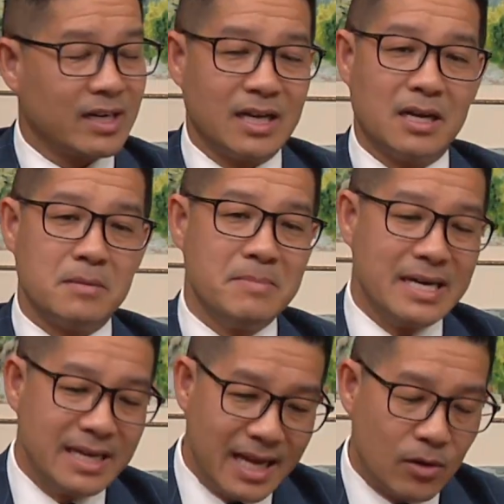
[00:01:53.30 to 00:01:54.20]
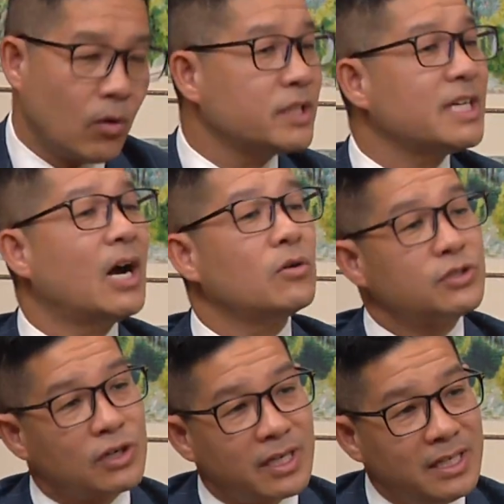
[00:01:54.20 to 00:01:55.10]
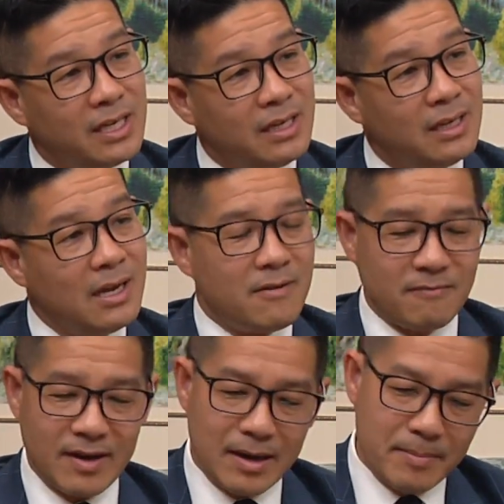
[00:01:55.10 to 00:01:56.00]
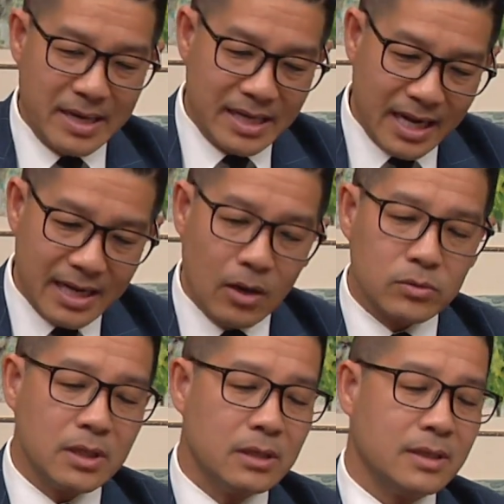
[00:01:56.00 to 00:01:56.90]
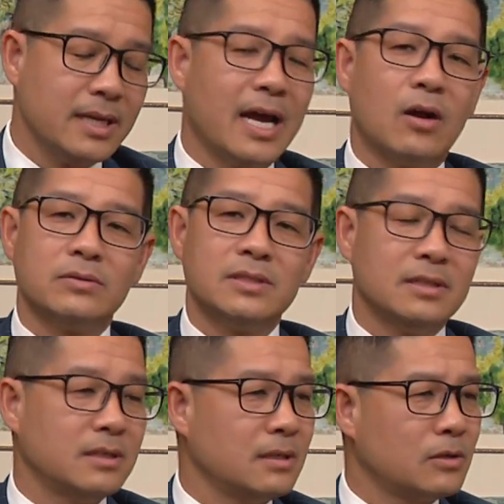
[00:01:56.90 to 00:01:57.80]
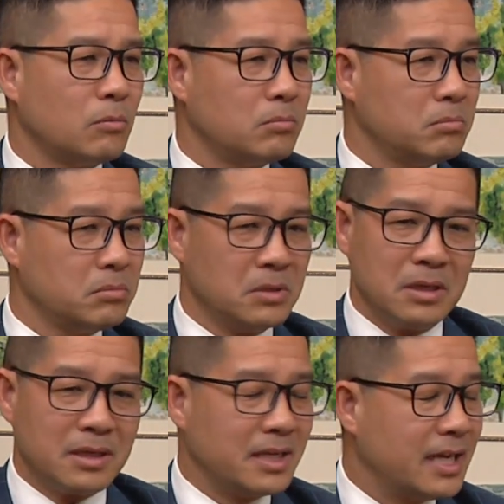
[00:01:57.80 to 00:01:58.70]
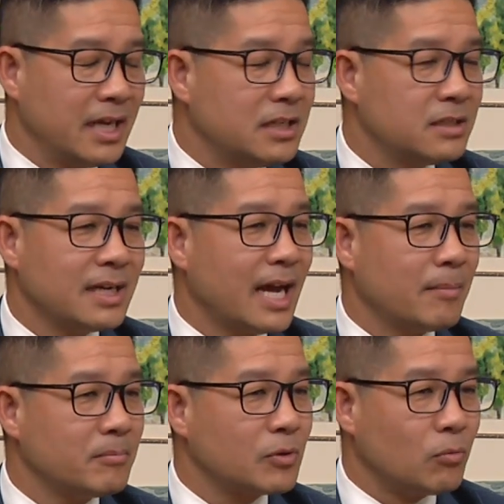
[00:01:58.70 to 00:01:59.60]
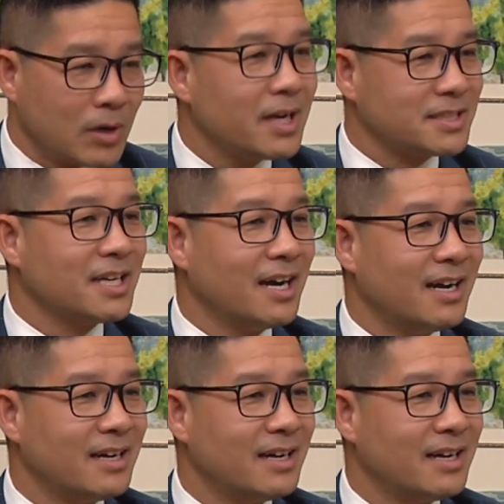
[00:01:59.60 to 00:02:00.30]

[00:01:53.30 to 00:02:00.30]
là mình nên watch out cho cái gì và mình nên đầu tư thế nào chứ cũng khi chưa làm cũng rất là sợ